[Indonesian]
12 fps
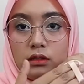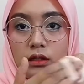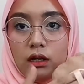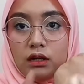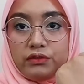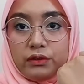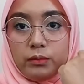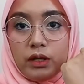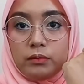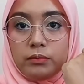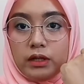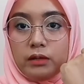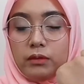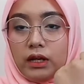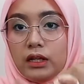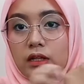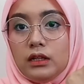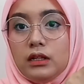dia cover banget pada
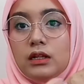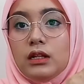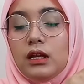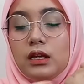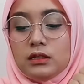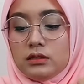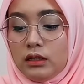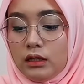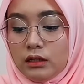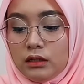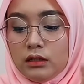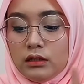makanya tadi digeser